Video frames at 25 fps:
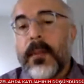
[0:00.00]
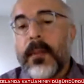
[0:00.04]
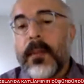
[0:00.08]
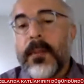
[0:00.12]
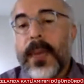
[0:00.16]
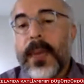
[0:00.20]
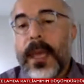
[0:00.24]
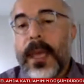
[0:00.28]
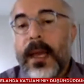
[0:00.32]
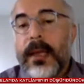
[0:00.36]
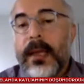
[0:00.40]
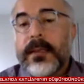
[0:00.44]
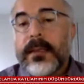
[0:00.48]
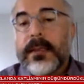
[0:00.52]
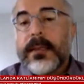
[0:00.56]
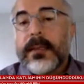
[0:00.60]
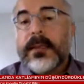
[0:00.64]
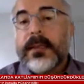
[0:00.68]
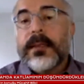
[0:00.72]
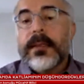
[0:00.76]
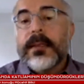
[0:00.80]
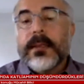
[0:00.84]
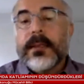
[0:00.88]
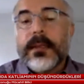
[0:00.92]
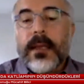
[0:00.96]

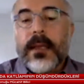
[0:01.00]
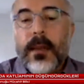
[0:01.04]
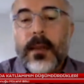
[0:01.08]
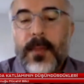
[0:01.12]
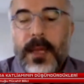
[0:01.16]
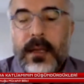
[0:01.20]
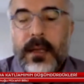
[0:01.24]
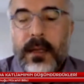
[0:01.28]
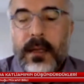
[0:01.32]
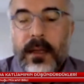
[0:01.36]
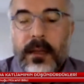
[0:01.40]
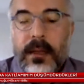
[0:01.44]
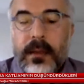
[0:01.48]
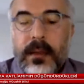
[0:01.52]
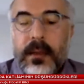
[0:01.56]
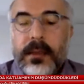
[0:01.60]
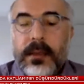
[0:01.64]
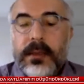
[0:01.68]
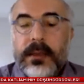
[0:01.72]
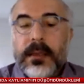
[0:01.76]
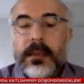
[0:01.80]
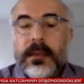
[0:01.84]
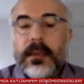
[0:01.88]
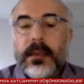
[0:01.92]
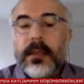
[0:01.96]
beyaz Amerikalılar
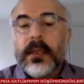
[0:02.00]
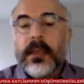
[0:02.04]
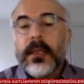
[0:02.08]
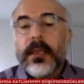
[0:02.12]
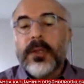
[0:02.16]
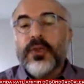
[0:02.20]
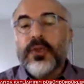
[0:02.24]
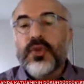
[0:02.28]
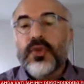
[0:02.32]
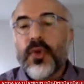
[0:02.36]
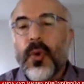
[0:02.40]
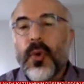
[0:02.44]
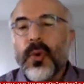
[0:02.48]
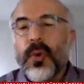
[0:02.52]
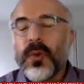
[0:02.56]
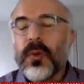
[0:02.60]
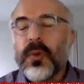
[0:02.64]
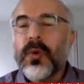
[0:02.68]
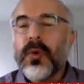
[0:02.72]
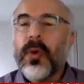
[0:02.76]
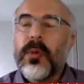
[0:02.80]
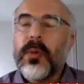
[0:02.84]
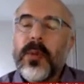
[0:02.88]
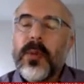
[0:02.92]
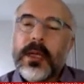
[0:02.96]
e,
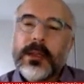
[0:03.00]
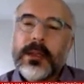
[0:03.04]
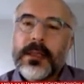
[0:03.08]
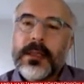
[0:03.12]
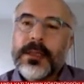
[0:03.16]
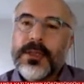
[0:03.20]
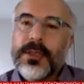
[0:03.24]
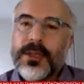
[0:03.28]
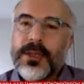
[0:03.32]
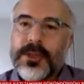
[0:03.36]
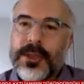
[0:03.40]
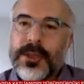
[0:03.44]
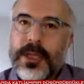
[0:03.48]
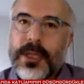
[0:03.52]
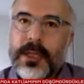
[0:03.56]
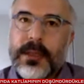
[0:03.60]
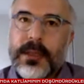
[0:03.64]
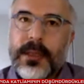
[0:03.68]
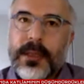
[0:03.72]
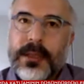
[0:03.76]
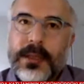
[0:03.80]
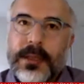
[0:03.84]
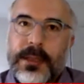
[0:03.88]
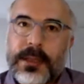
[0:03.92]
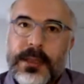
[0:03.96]
çoğunluk olmaktan
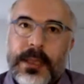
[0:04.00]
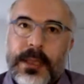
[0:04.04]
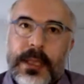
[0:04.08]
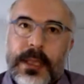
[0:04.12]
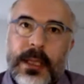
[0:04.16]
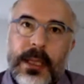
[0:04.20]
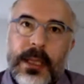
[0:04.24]
çıkacaklar.